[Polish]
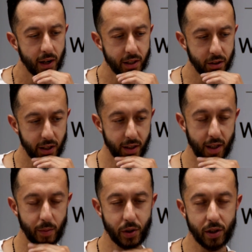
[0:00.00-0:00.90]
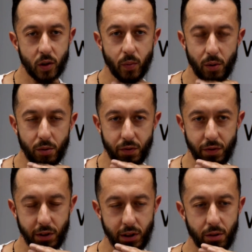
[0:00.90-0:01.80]
jest to jeden z lepszych
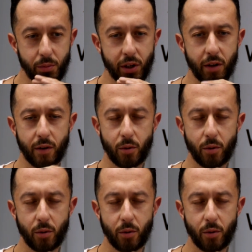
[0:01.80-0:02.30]
zespołów e, romskich w